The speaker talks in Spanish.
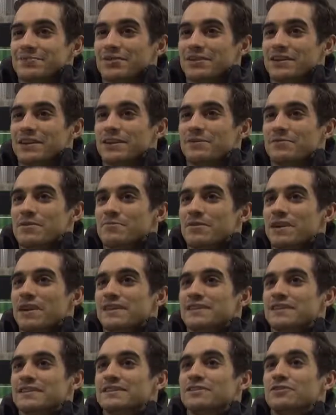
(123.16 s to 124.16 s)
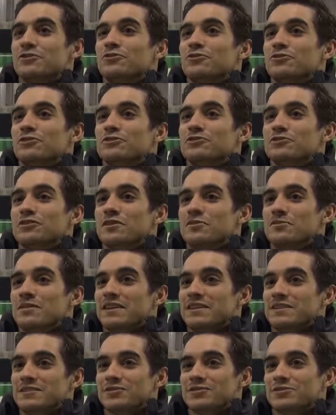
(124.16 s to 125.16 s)
porque mi país esté orgulloso de
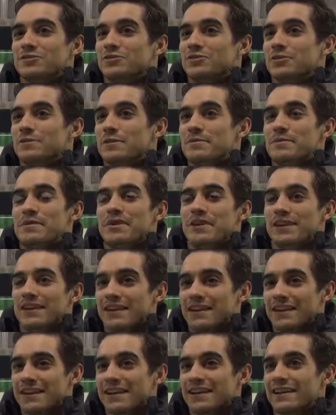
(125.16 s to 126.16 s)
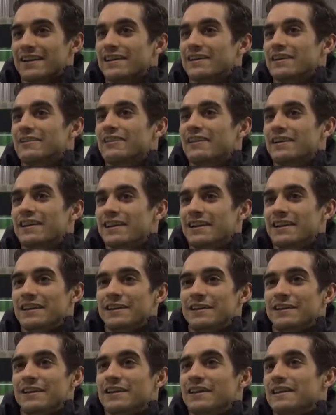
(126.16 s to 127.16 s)
mí. Yo he vivido aquí, he nacido
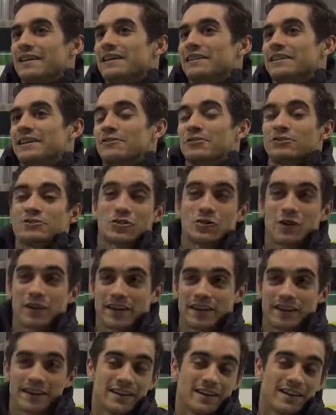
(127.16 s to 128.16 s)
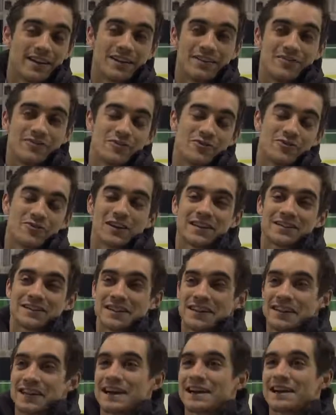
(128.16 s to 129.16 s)
aquí y tengo todo aquí. Yo nunca
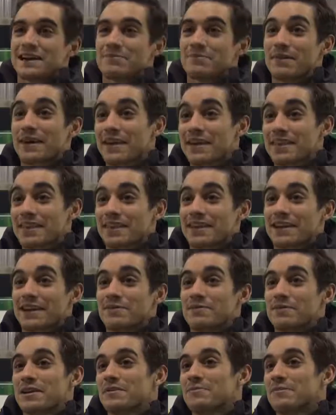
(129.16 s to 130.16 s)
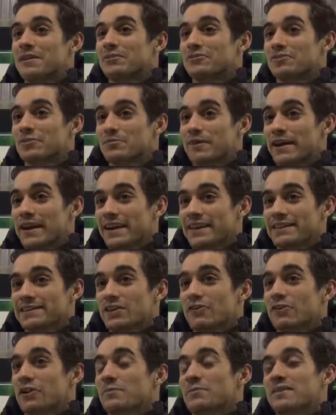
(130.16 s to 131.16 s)
sería capaz de cambiarme a otro país,
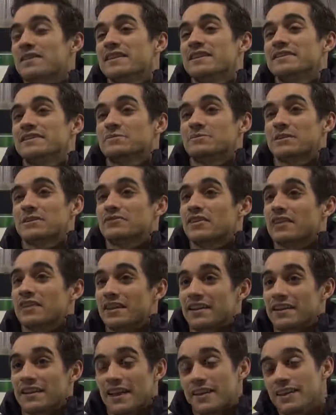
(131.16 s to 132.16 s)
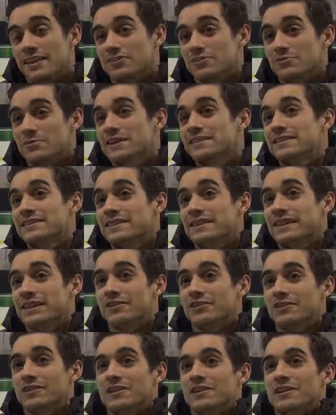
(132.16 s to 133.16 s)
aunque me diesen más facilidades o más
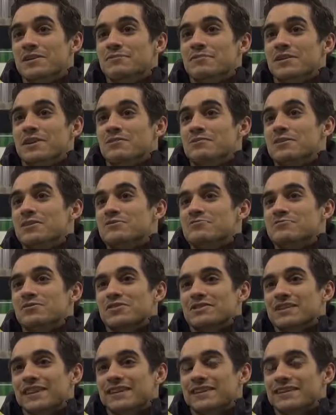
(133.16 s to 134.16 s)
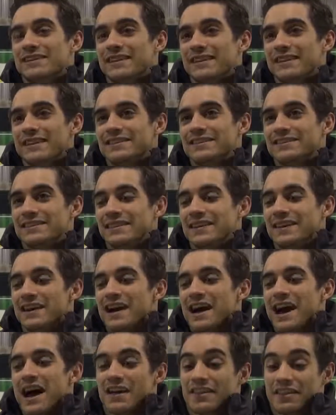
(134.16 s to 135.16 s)
dinero. Para mí lo importante es
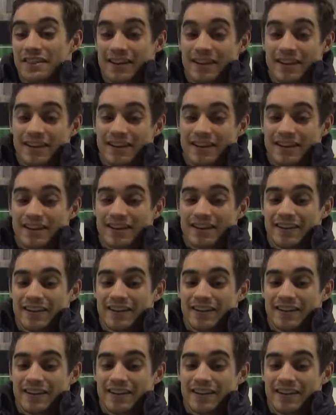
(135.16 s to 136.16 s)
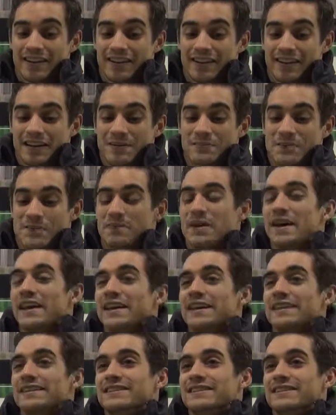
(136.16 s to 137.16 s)
hacer que mi
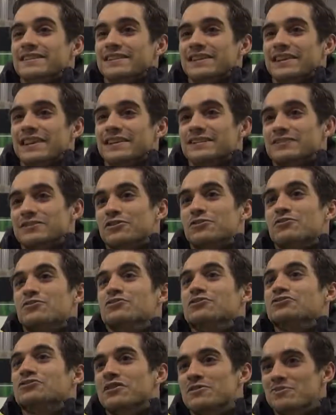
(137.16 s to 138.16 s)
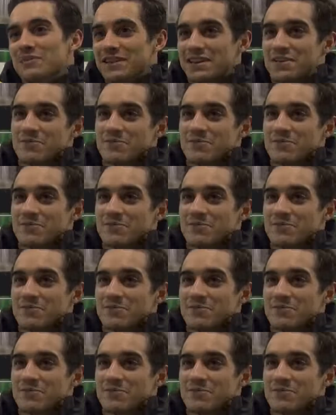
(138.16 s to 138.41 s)
país esté orgulloso de mí